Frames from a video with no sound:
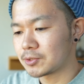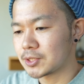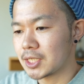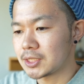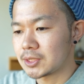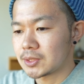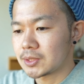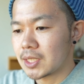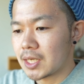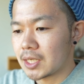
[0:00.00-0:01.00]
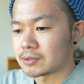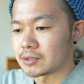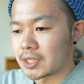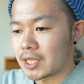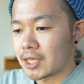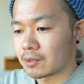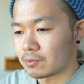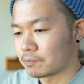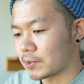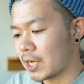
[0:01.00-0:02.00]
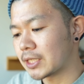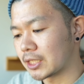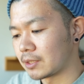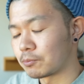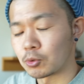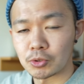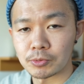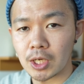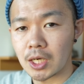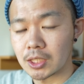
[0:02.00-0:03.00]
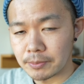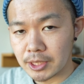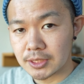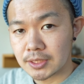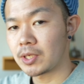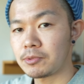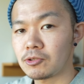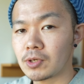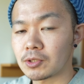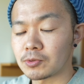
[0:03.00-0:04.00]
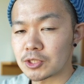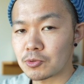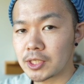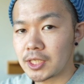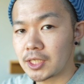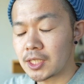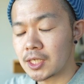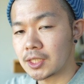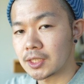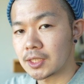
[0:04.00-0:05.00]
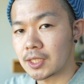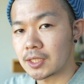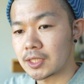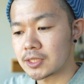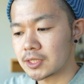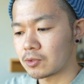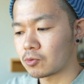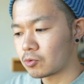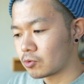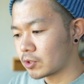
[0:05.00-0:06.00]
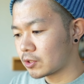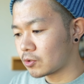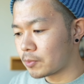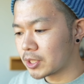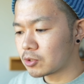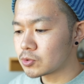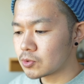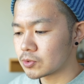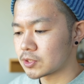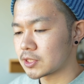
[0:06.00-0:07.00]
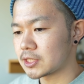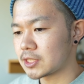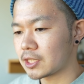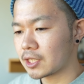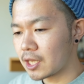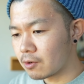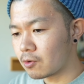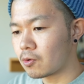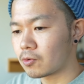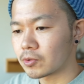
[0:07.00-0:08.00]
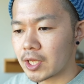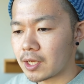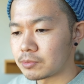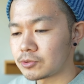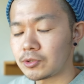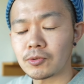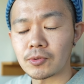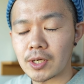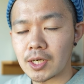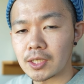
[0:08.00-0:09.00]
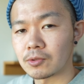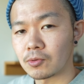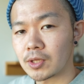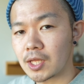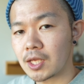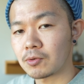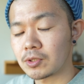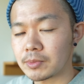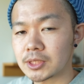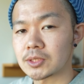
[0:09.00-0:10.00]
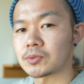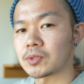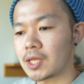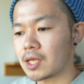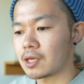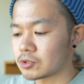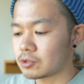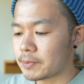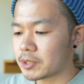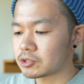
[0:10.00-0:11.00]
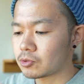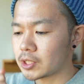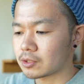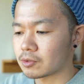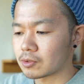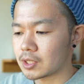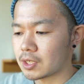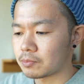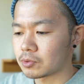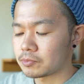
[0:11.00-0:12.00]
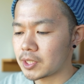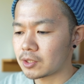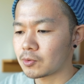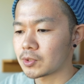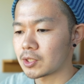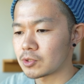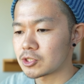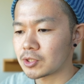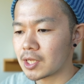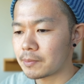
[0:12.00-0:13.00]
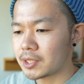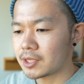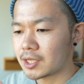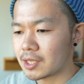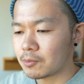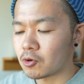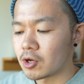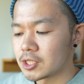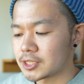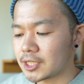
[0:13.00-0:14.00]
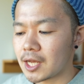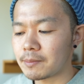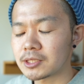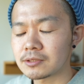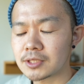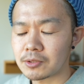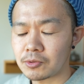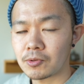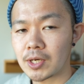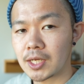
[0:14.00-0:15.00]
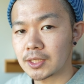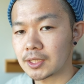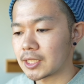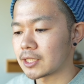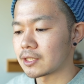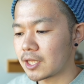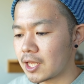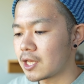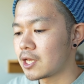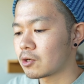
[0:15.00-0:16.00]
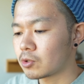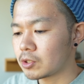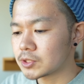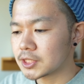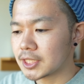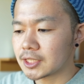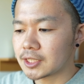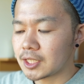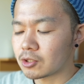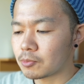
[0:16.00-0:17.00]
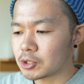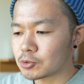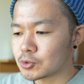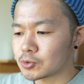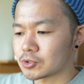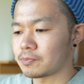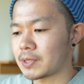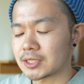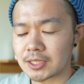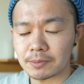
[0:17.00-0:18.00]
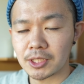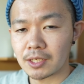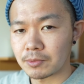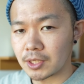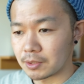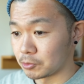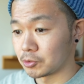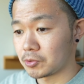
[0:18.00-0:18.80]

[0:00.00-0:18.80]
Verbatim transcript: のサイズがあるんでかなりボリュームがあります。レビュー動画の方で紹介できてなかったんですけど、このトマトソースですね結構な分量が載っておりますのでそのままクロケットとかポルペットーネと一緒に食べても絶対余るぐらいの量があったんでこれを使ってトマトソースのパスタみたいなもの